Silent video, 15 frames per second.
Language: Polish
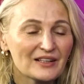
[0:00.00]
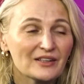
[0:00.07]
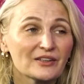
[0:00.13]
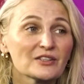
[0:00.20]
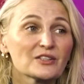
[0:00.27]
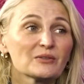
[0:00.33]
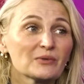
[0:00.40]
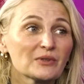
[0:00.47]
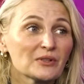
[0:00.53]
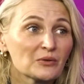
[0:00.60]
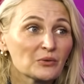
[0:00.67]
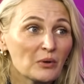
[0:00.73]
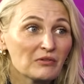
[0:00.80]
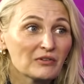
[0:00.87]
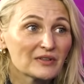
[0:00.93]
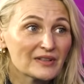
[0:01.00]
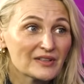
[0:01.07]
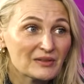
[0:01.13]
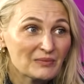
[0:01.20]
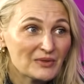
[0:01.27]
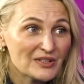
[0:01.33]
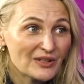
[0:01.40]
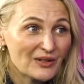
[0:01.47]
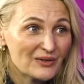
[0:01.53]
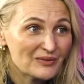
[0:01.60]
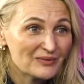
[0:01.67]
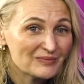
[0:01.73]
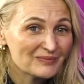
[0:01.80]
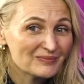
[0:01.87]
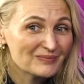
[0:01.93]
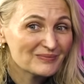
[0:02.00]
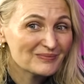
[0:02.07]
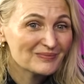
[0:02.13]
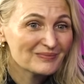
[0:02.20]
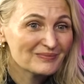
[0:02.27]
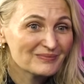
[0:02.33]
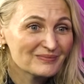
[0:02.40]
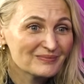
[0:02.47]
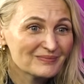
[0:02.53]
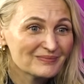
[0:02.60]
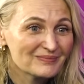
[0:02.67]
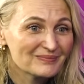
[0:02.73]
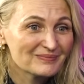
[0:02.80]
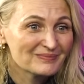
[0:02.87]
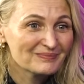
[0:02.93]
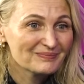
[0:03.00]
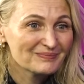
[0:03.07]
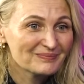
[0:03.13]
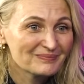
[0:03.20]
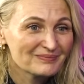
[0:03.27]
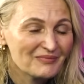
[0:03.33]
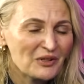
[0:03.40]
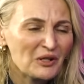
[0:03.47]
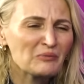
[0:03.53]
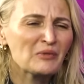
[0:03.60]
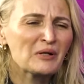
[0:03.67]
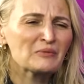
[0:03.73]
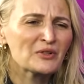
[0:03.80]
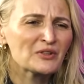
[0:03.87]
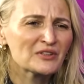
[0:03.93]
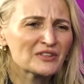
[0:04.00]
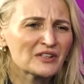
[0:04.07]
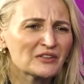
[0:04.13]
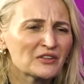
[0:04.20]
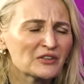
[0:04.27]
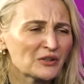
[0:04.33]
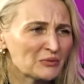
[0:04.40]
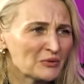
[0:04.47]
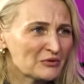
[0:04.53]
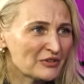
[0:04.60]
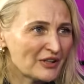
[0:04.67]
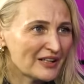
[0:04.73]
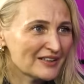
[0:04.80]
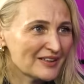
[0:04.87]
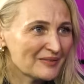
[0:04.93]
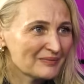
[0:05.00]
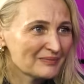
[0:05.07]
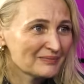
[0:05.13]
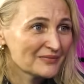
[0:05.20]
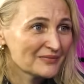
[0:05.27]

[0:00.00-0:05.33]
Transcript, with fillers: i kończymy tytułową transmisją. Mm. No i mamy z tego ogromną frajdę.